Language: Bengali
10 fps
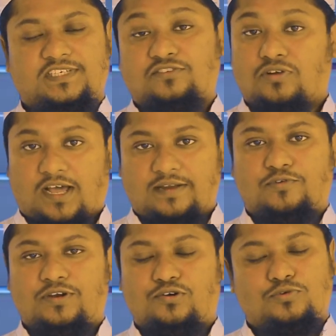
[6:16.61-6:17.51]
একজন আলেম
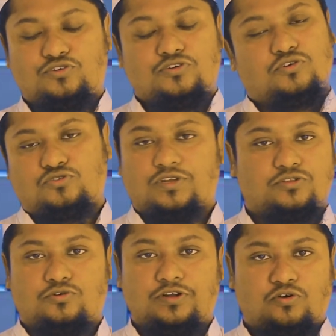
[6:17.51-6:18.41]
হলে অবশ্যই টকশো
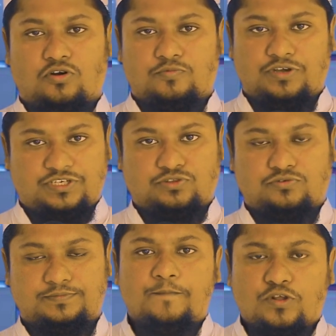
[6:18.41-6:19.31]
এতক্ষণে গরম হয়ে যেত
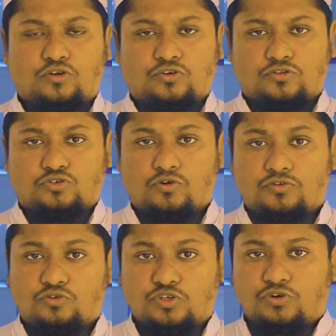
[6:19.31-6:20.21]
প্রিয় দর্শক তো চলুন
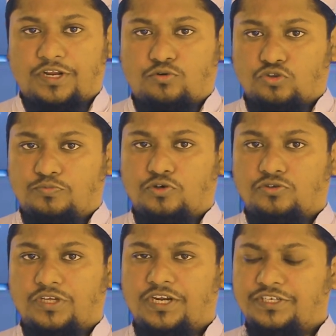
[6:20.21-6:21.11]
দুইজনের
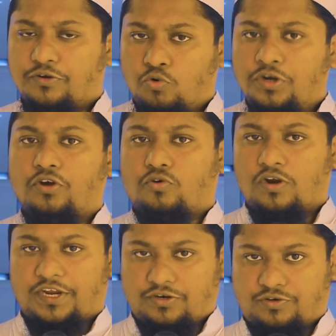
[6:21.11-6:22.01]
কথোপকথনে যে অডিও কল
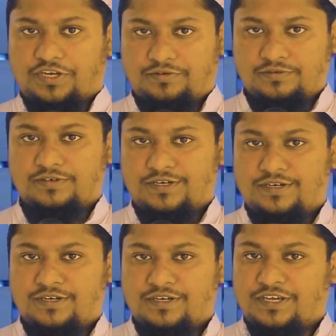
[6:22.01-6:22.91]
রেকর্ডটি
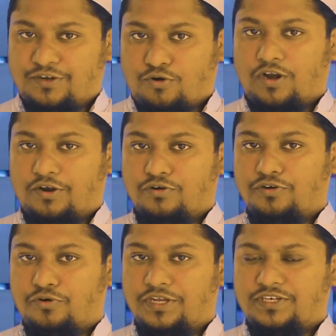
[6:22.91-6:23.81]
কি কল
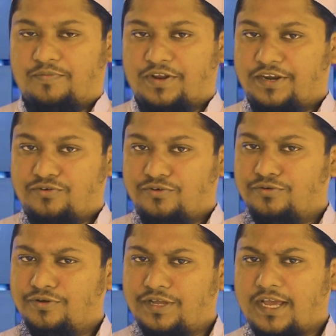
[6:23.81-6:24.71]
রেকর্ডটি হয়েছে আপনারা একটু
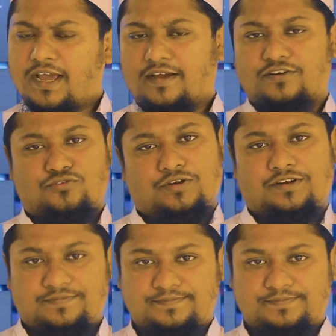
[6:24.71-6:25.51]
একা একা শোনেন